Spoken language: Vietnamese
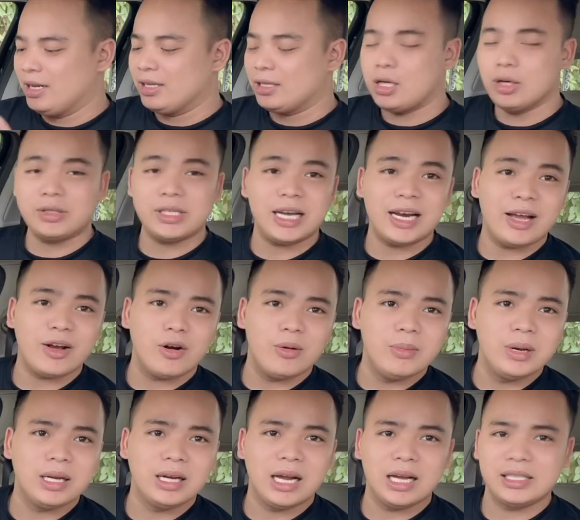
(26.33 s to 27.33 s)
Siêu xe này của
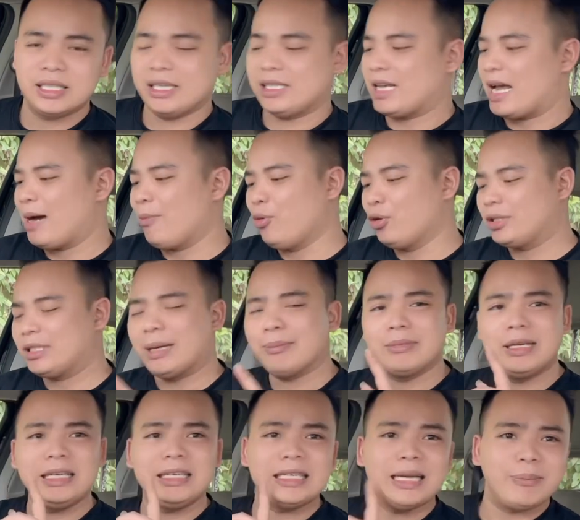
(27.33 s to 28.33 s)
mình là trị giá
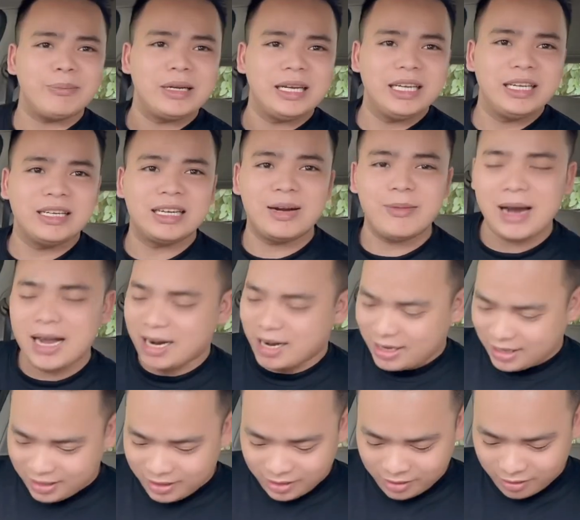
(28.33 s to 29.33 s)
105.000 các bạn ạ.
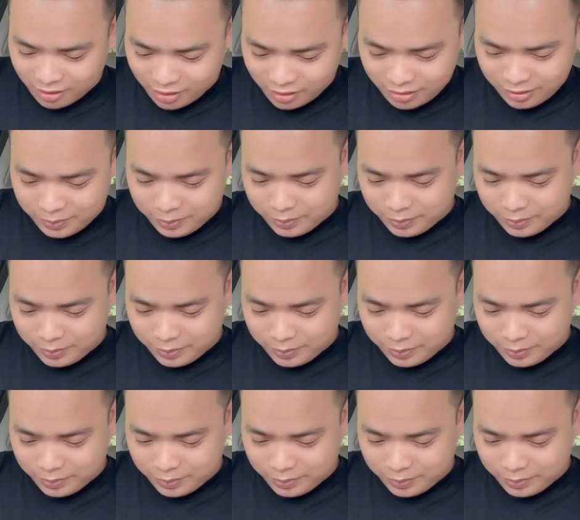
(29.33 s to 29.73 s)
Đó.